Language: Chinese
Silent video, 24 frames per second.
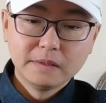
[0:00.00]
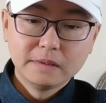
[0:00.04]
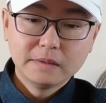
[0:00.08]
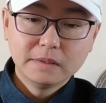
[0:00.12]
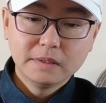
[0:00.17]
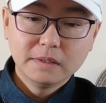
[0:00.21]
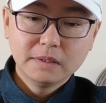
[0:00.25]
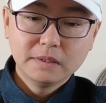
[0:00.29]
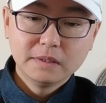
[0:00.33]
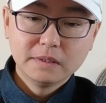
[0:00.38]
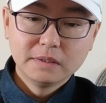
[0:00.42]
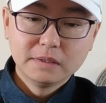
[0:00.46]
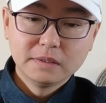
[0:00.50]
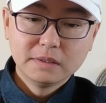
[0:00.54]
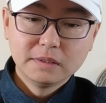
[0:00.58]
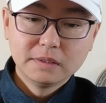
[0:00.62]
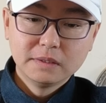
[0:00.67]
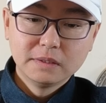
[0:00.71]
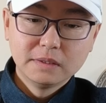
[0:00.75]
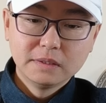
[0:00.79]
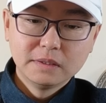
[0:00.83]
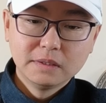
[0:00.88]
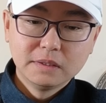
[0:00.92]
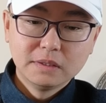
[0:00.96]
啊。
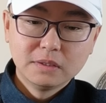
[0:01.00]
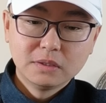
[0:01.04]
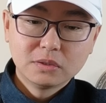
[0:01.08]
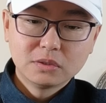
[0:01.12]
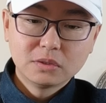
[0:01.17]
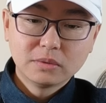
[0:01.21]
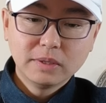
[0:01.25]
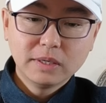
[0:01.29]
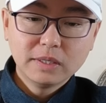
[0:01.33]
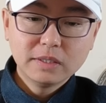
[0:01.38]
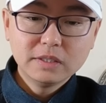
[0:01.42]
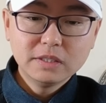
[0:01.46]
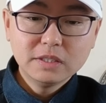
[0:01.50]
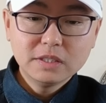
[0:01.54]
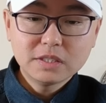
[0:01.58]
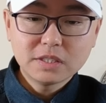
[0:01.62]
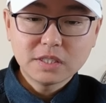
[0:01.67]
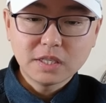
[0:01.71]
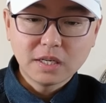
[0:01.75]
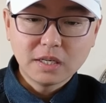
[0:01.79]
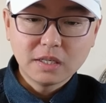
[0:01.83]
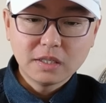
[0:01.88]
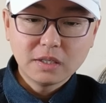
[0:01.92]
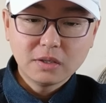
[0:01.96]
说白了，你
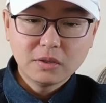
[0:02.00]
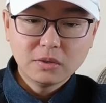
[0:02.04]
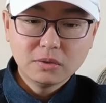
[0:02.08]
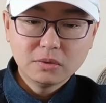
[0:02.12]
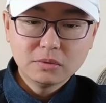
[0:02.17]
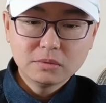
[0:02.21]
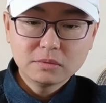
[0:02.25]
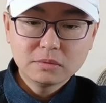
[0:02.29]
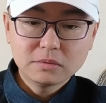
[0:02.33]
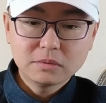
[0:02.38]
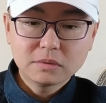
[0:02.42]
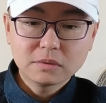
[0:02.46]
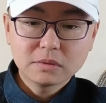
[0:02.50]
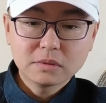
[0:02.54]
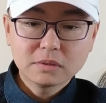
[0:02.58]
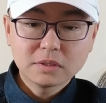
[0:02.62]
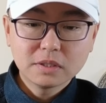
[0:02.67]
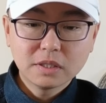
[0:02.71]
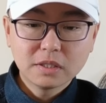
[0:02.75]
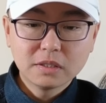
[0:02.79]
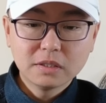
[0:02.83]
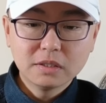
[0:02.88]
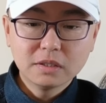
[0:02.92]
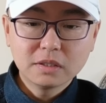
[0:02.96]
想要
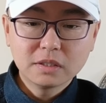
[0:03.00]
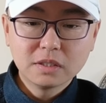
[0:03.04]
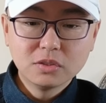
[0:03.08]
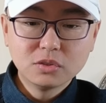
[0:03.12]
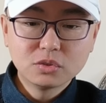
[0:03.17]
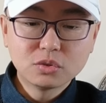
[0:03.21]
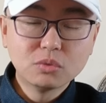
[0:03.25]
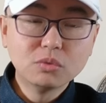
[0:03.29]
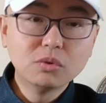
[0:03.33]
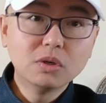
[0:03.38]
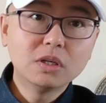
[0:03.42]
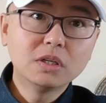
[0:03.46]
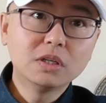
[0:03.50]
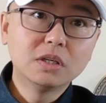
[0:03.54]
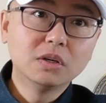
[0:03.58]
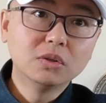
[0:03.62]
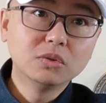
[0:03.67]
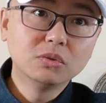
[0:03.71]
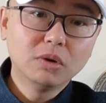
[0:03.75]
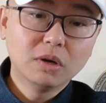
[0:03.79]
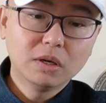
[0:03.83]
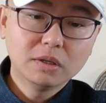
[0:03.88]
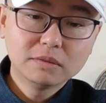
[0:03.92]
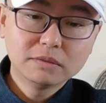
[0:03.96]
这个跟中国合
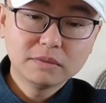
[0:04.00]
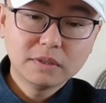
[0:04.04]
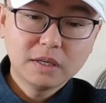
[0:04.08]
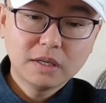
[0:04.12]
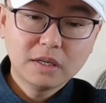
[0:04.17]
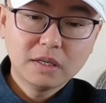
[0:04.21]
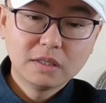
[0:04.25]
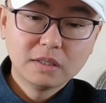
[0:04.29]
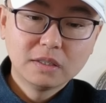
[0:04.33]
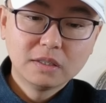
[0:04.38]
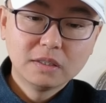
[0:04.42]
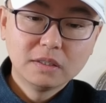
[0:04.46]
作啊？